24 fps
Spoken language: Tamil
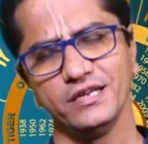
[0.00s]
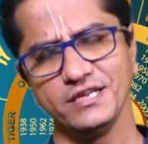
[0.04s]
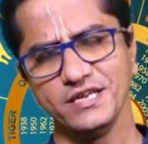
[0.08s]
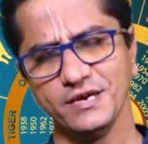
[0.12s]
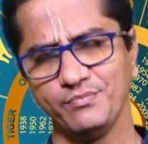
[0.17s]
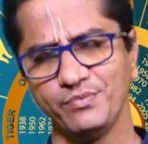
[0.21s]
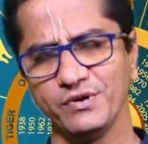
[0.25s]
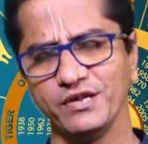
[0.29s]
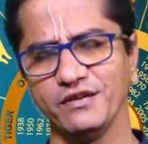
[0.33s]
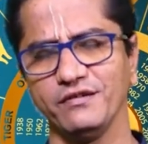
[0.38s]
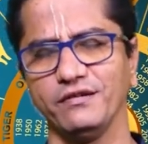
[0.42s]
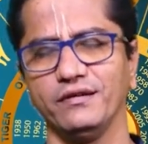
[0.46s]

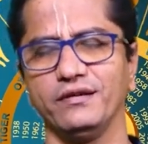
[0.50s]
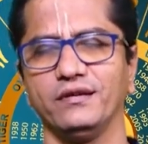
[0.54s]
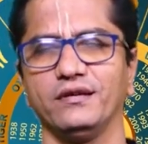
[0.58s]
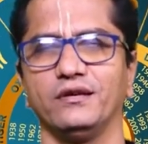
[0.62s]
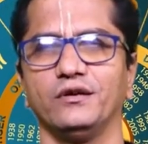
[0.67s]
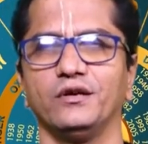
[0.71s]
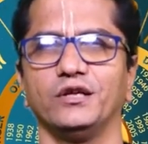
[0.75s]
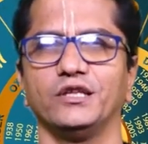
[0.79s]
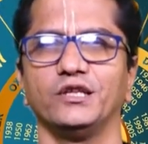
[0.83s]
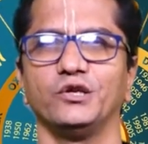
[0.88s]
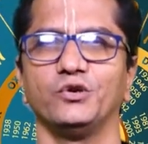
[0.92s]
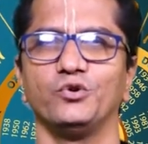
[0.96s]
எப்படி
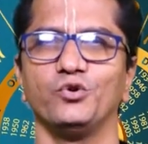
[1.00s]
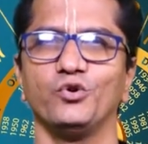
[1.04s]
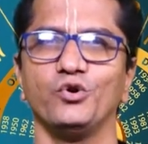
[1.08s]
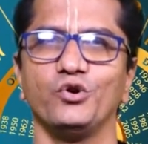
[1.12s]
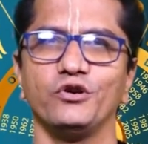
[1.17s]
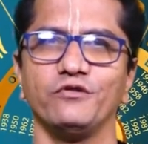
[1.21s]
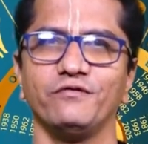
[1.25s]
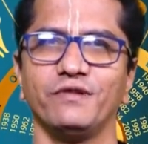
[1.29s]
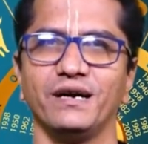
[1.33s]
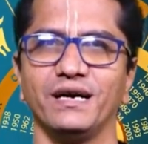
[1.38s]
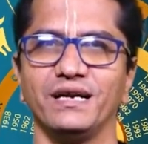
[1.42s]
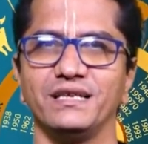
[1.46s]
அந்த
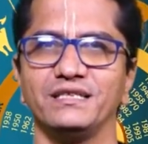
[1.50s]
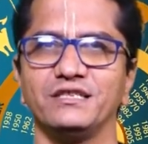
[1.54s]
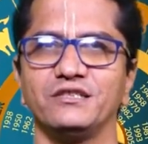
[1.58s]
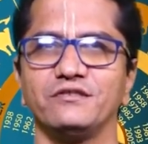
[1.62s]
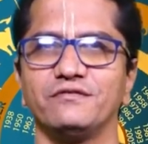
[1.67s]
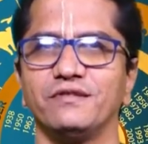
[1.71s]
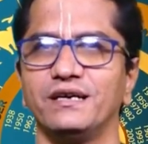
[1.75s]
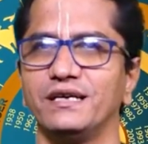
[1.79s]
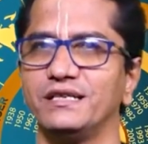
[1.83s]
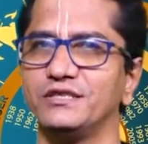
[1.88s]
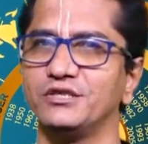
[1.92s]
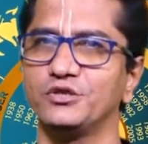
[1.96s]
ரோடு வளைஞ்சு
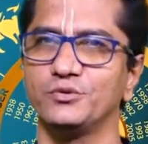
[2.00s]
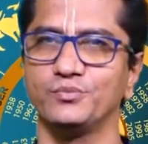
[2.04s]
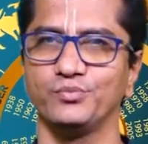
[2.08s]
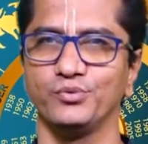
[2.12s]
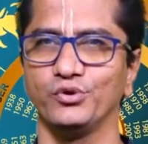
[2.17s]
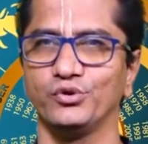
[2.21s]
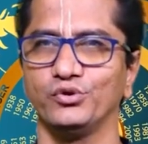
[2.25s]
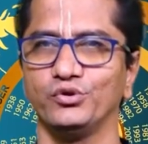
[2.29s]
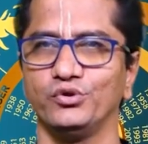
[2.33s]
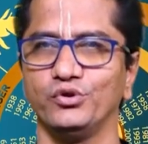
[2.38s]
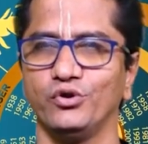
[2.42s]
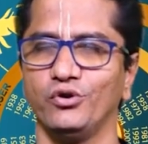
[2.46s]
வளைஞ்சு
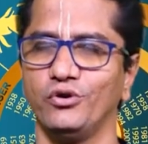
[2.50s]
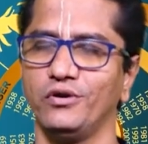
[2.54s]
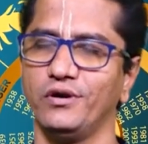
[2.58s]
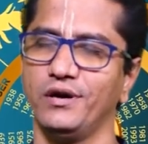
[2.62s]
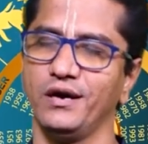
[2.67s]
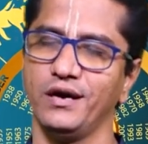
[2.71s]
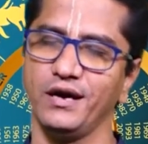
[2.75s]
போகுதோ